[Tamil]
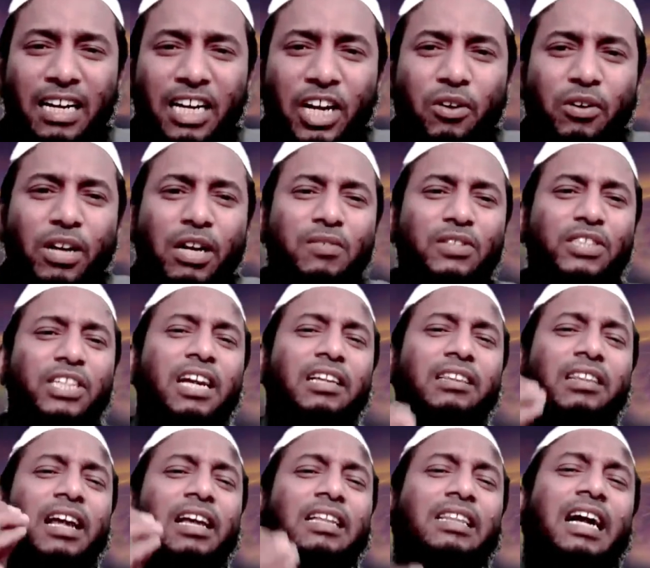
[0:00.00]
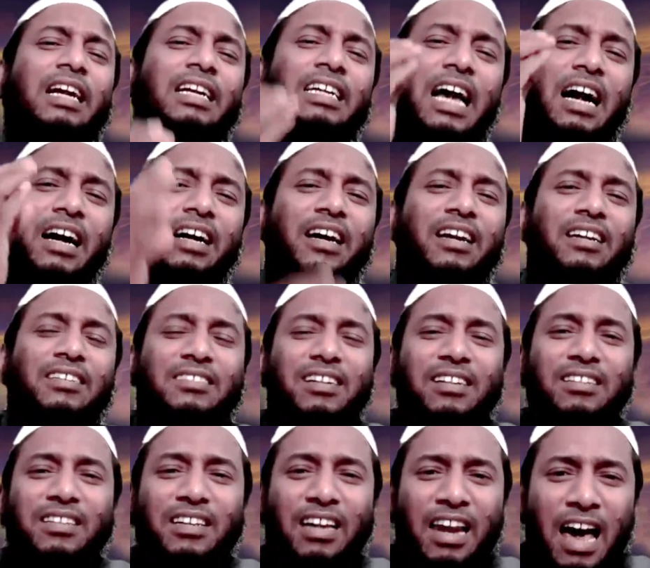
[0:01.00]
என்னுடைய விஷயத்திலே தனி அக்கறை
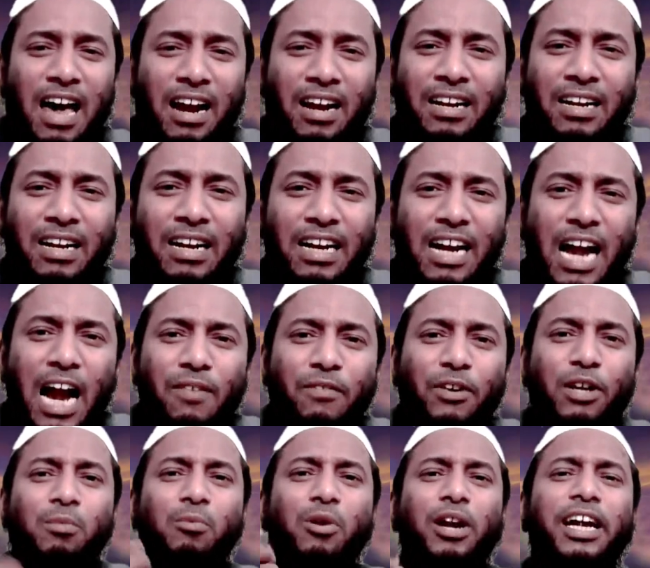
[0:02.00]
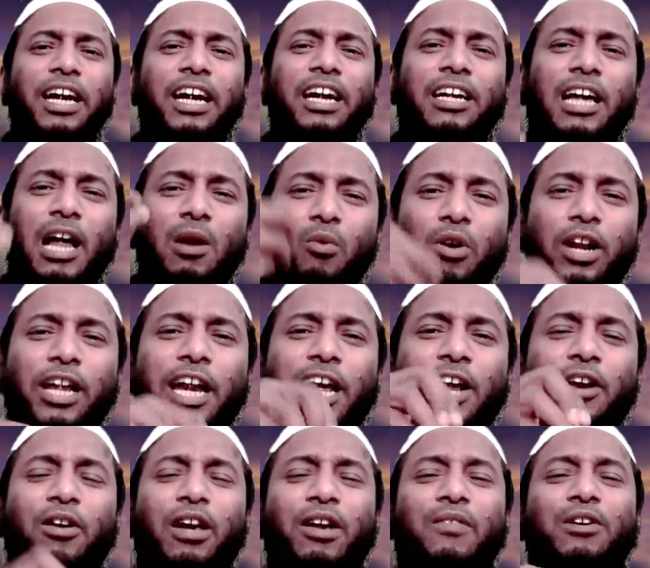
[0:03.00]
செலுத்துகிறார் நான் விடுமுறை கேட்டால் உடனே
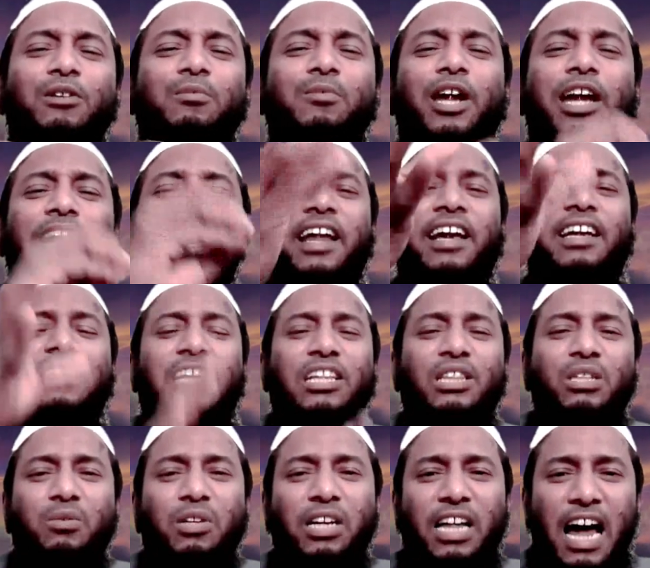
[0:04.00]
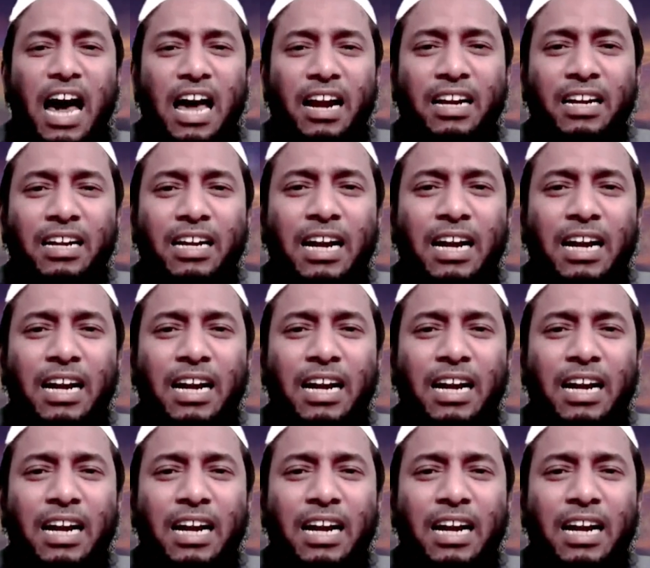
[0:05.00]
என்னுடைய விடுமுறையை எனக்கு தந்து விடுகிறார்